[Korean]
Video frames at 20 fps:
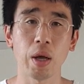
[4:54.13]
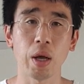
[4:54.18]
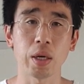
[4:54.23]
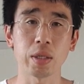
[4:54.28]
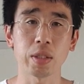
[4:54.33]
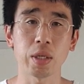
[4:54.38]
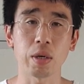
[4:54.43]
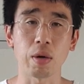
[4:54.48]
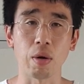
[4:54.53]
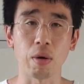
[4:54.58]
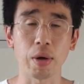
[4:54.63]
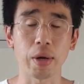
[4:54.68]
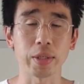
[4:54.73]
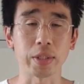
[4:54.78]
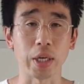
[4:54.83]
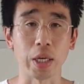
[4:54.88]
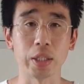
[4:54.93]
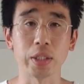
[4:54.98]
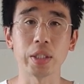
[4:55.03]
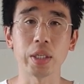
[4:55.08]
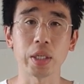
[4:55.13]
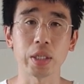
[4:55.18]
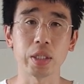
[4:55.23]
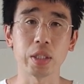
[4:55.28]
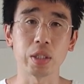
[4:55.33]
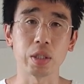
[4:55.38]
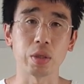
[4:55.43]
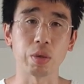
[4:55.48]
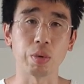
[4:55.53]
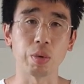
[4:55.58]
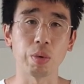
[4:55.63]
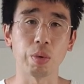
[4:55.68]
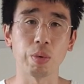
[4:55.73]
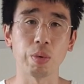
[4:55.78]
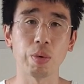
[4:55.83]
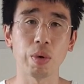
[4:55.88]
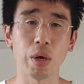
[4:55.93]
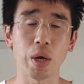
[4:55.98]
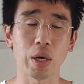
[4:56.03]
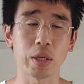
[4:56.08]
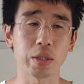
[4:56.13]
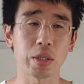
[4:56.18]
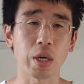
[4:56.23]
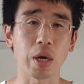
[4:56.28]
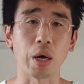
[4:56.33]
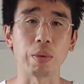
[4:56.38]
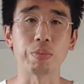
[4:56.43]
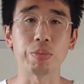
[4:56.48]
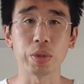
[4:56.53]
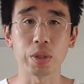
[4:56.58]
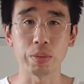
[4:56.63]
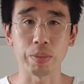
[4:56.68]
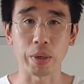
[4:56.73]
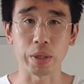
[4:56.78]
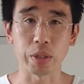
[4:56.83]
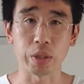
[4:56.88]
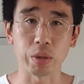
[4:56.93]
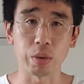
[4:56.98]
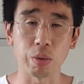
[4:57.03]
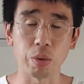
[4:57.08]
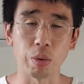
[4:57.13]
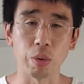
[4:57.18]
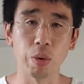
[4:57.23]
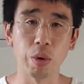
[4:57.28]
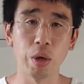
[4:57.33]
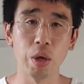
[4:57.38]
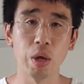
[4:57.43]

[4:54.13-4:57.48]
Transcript: 항상 건강 잘 챙기시고 항상 아프지 마시고